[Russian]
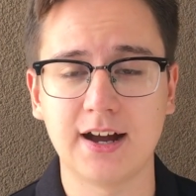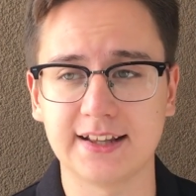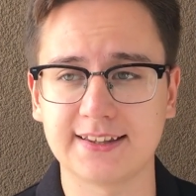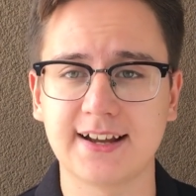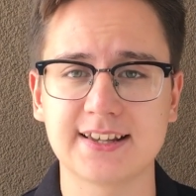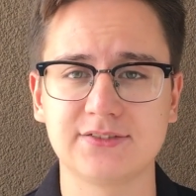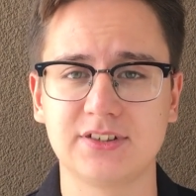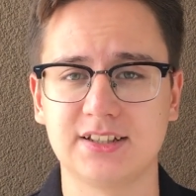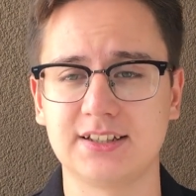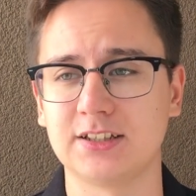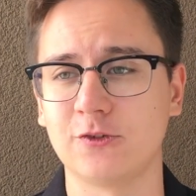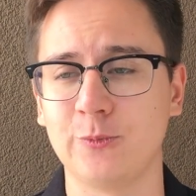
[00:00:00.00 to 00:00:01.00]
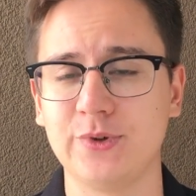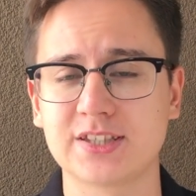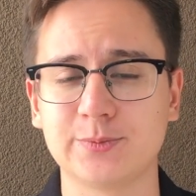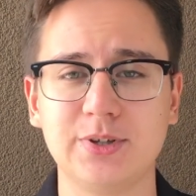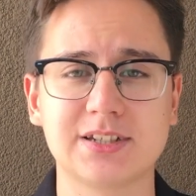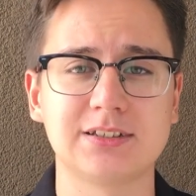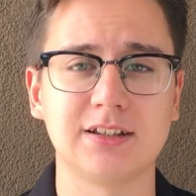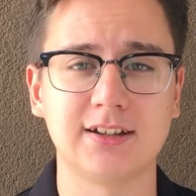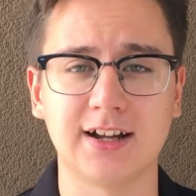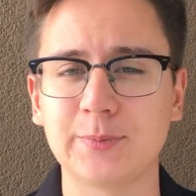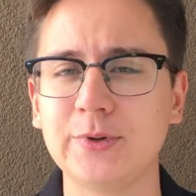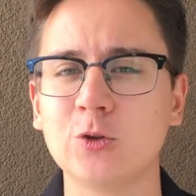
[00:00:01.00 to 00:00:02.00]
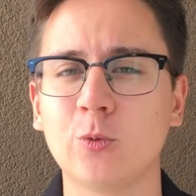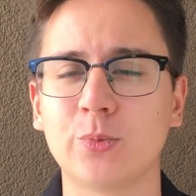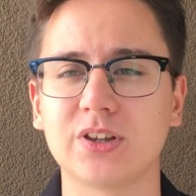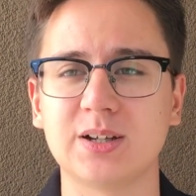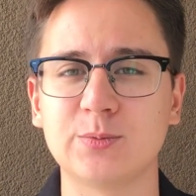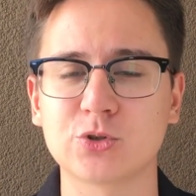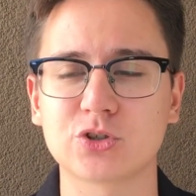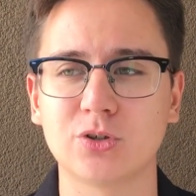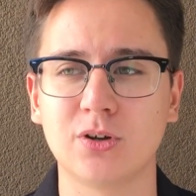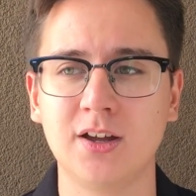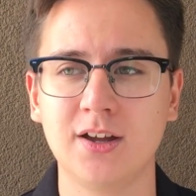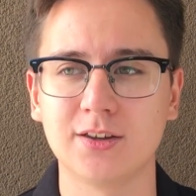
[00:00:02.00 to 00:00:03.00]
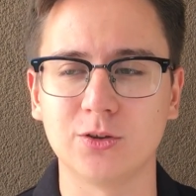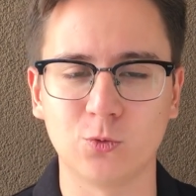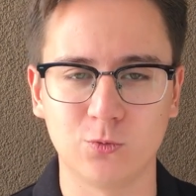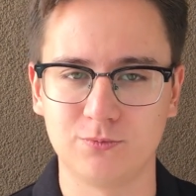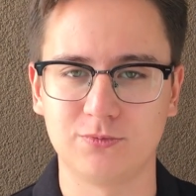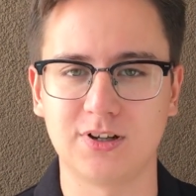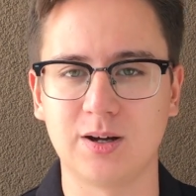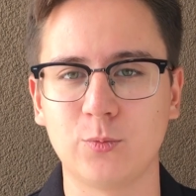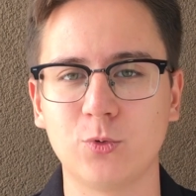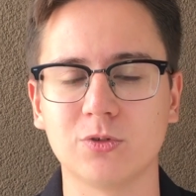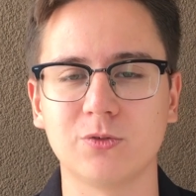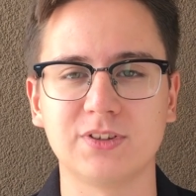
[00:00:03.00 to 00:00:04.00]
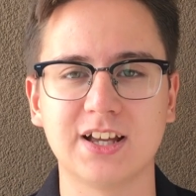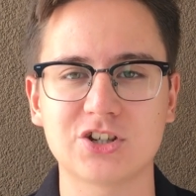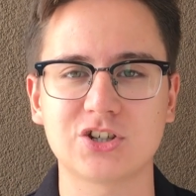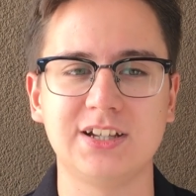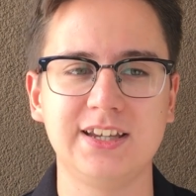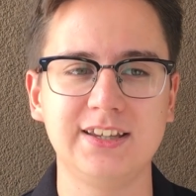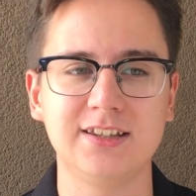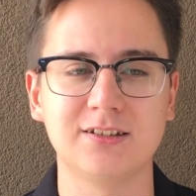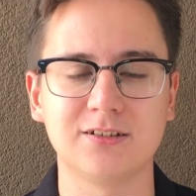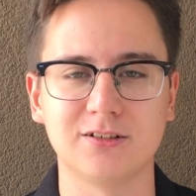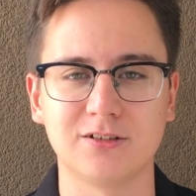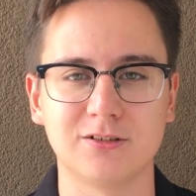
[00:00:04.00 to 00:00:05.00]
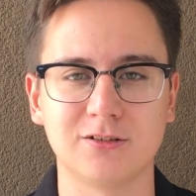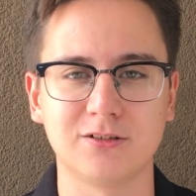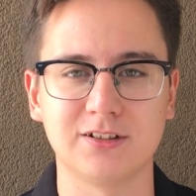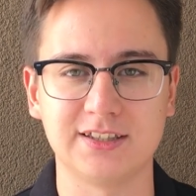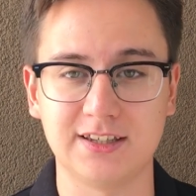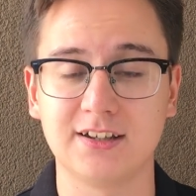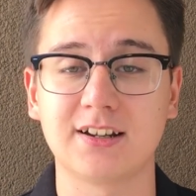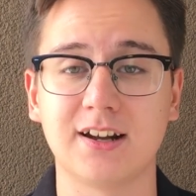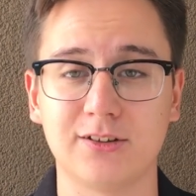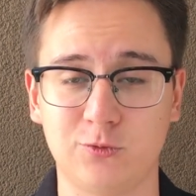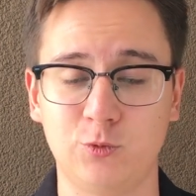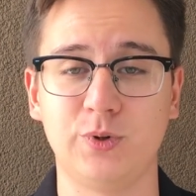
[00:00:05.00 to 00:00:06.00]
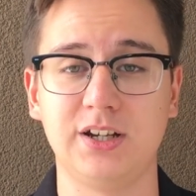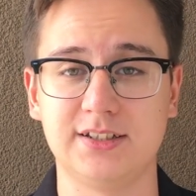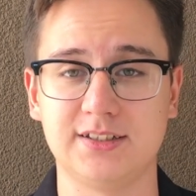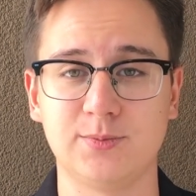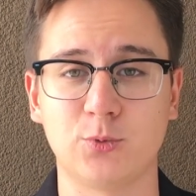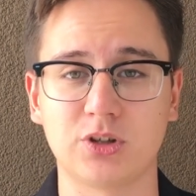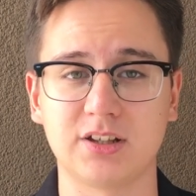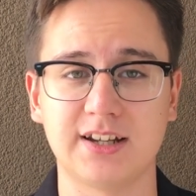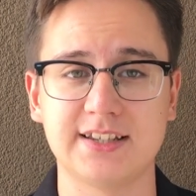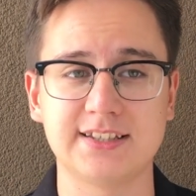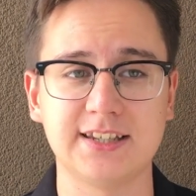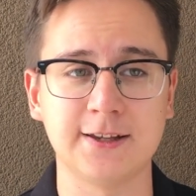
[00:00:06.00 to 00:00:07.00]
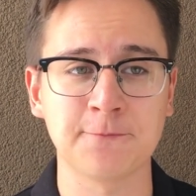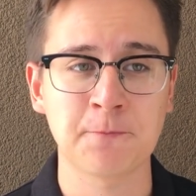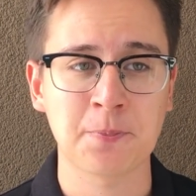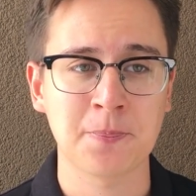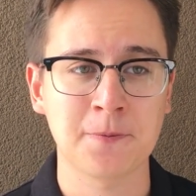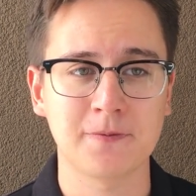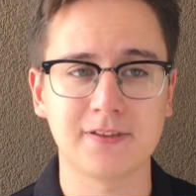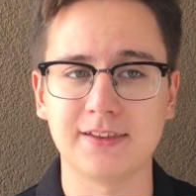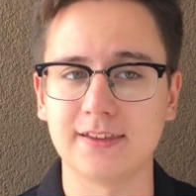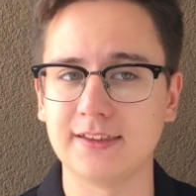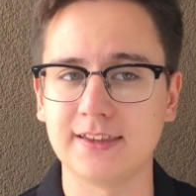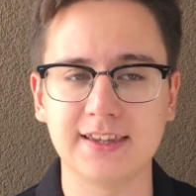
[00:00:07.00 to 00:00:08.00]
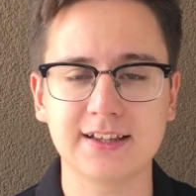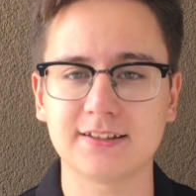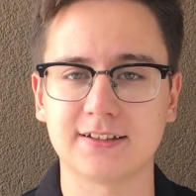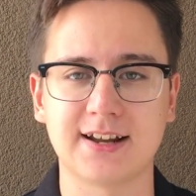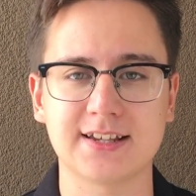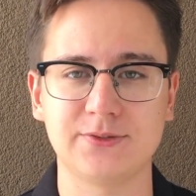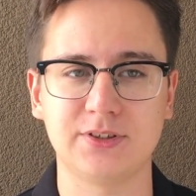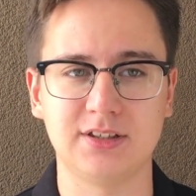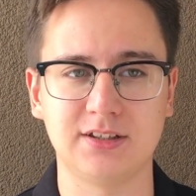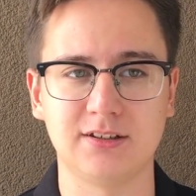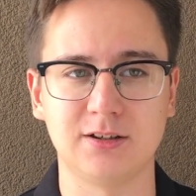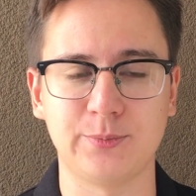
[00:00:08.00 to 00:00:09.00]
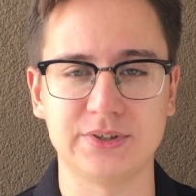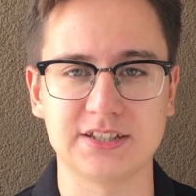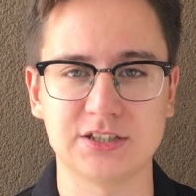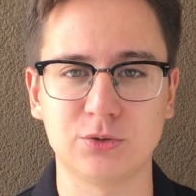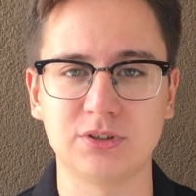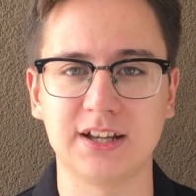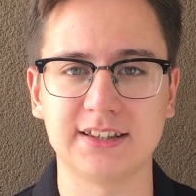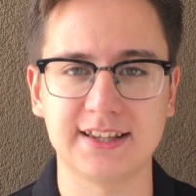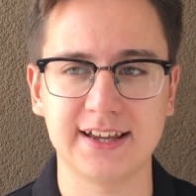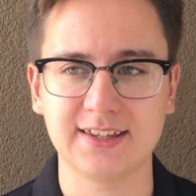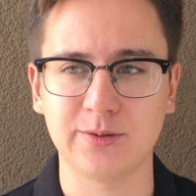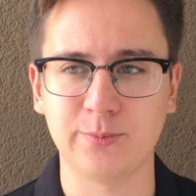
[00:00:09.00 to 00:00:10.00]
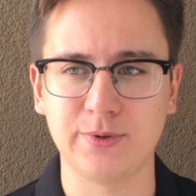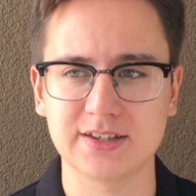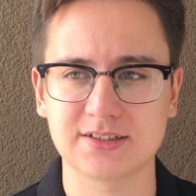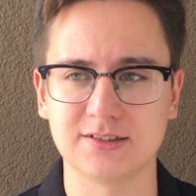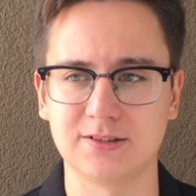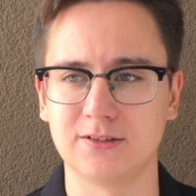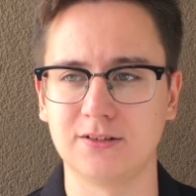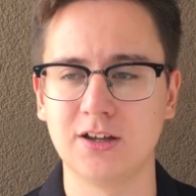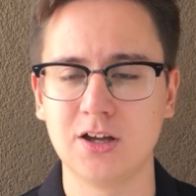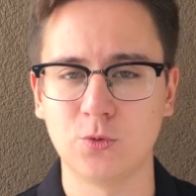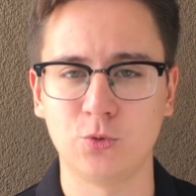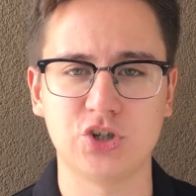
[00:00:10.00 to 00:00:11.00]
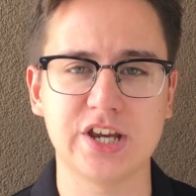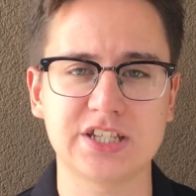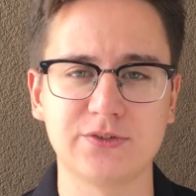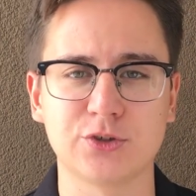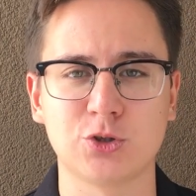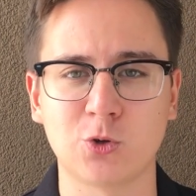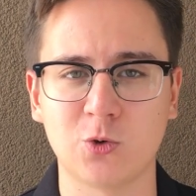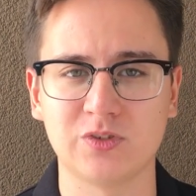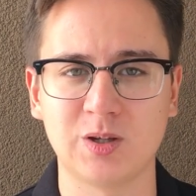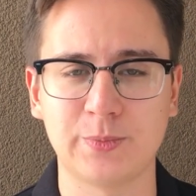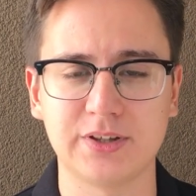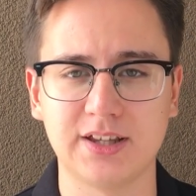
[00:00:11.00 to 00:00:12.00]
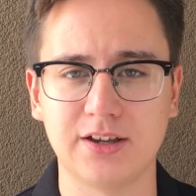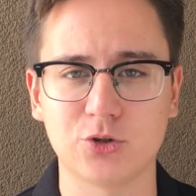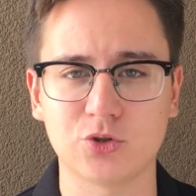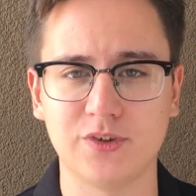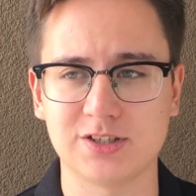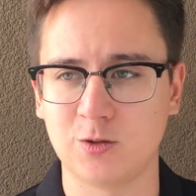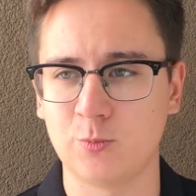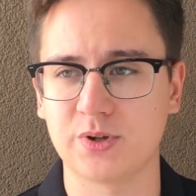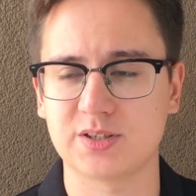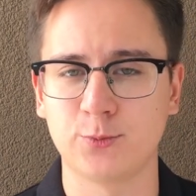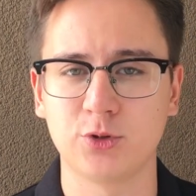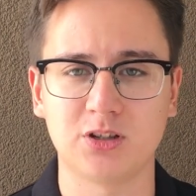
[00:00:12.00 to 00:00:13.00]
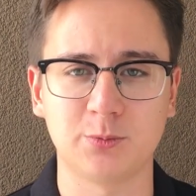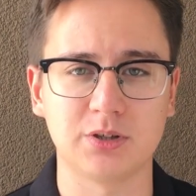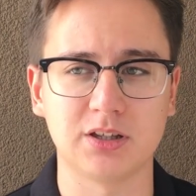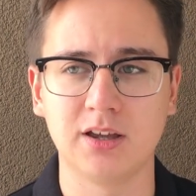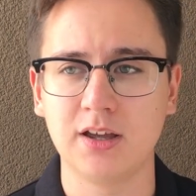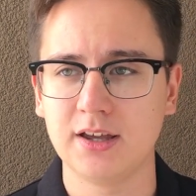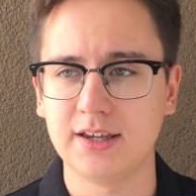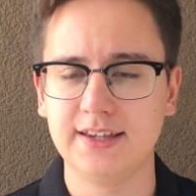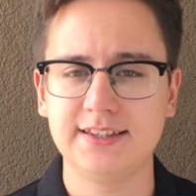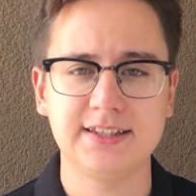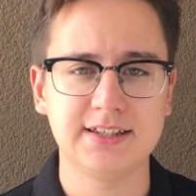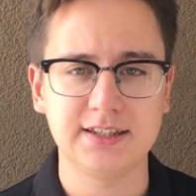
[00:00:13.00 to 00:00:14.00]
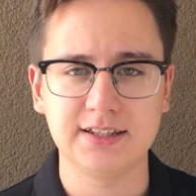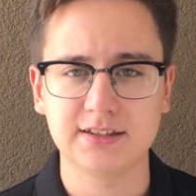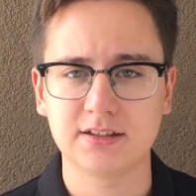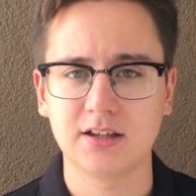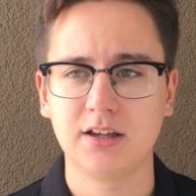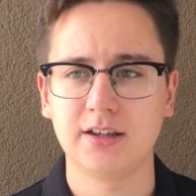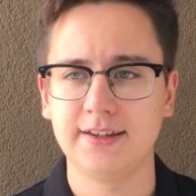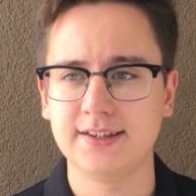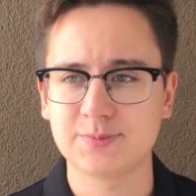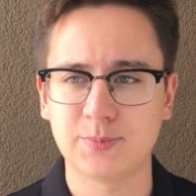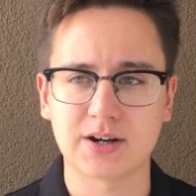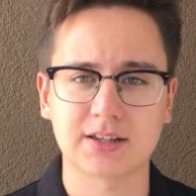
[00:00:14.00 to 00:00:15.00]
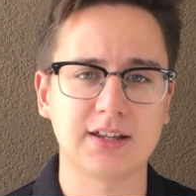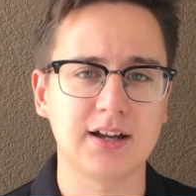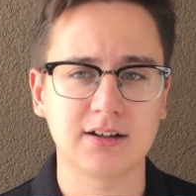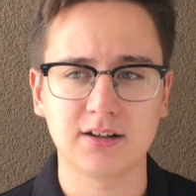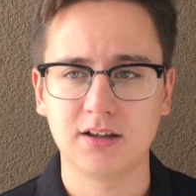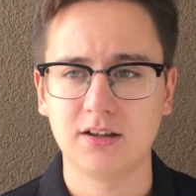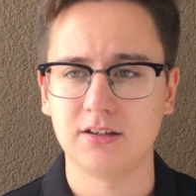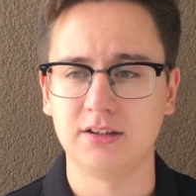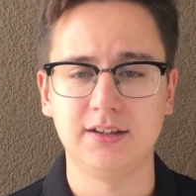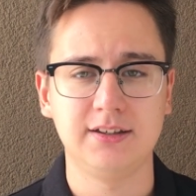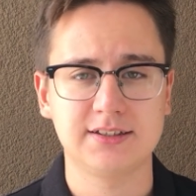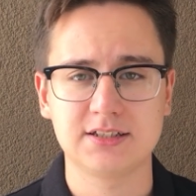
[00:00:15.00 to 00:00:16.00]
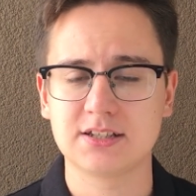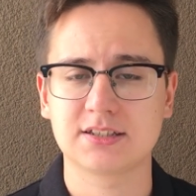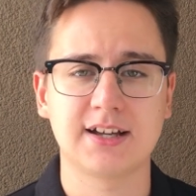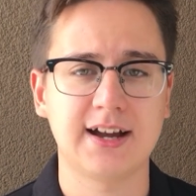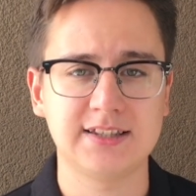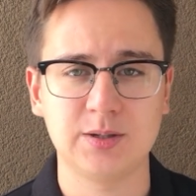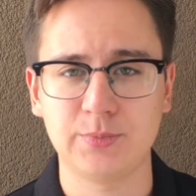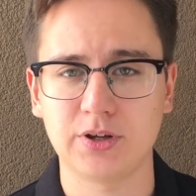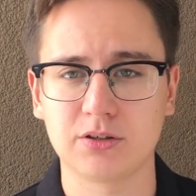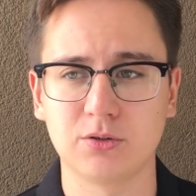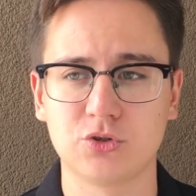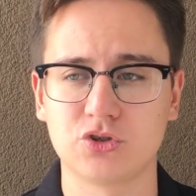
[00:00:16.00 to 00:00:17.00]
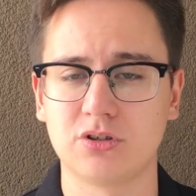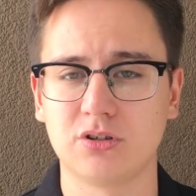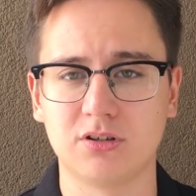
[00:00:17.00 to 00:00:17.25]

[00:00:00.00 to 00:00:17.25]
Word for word: отказываться от этого бессмысленно, как минимум потому, что, ну, камон, в нашей лиге, э, где играют футболисты сборной России, нет развитой а, позиционной атаки без э, участия высокого нападающего. Если мы посмотрим это, и «Зенит», и «Спартак», и ЦСКА теперь тоже.